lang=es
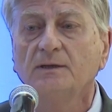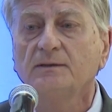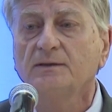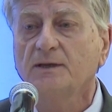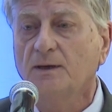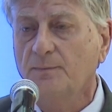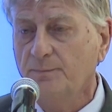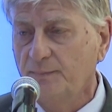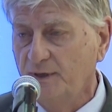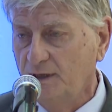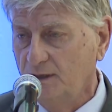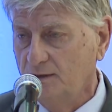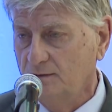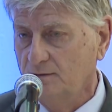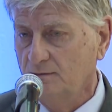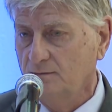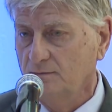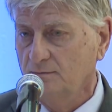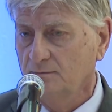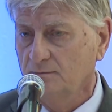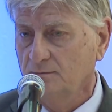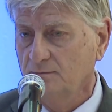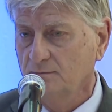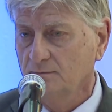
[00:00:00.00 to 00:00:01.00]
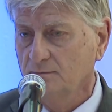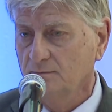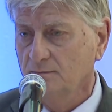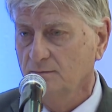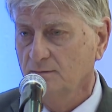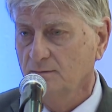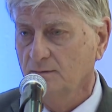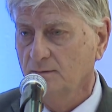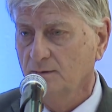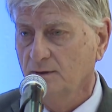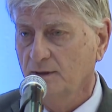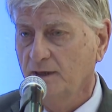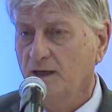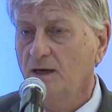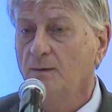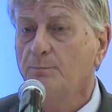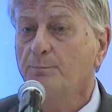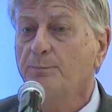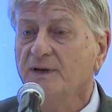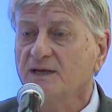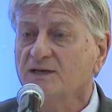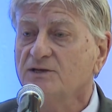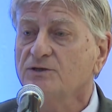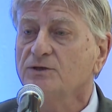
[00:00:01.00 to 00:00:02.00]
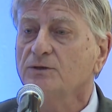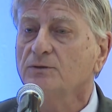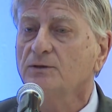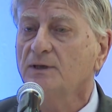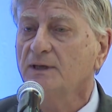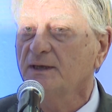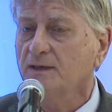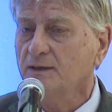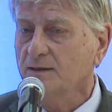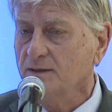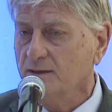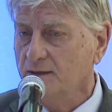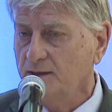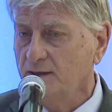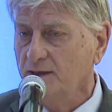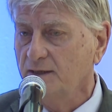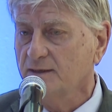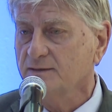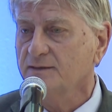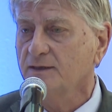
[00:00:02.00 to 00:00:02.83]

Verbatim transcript: También el precio de la energía